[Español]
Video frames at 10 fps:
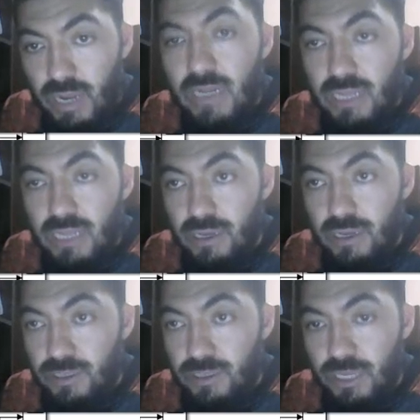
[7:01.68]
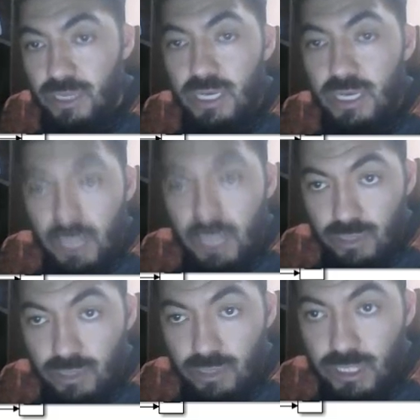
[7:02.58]
que es la del resorte,
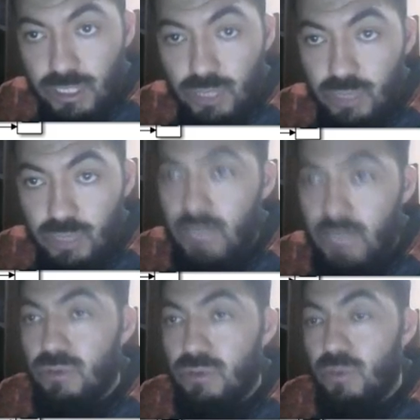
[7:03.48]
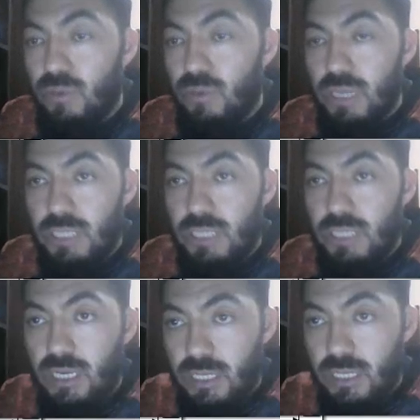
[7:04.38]
entonces si tuviera yo como tal esa,
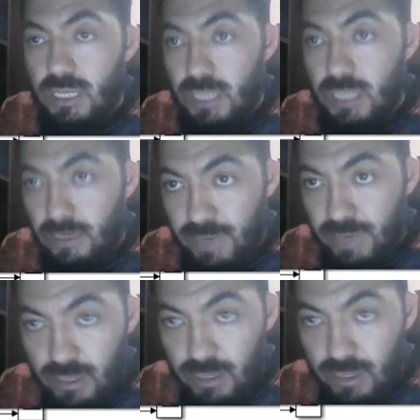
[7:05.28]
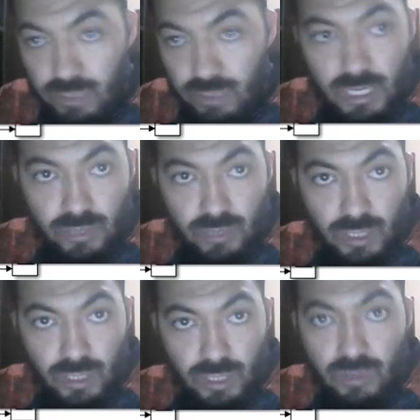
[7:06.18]
esa gráfica de oscilación.
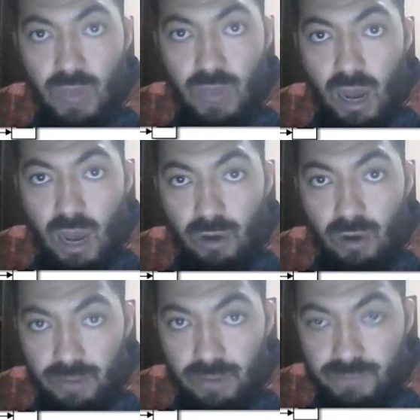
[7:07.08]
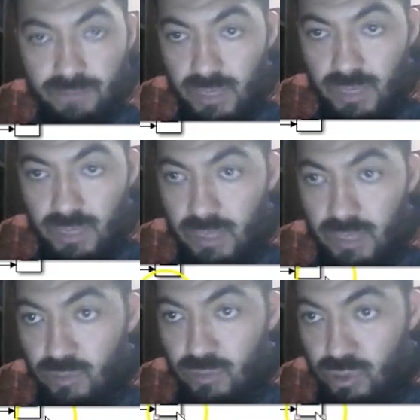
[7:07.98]
¿Listo? Ahora le
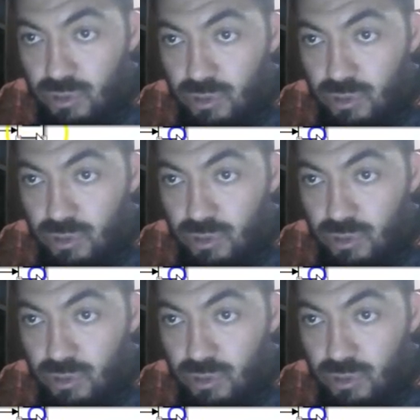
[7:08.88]
damos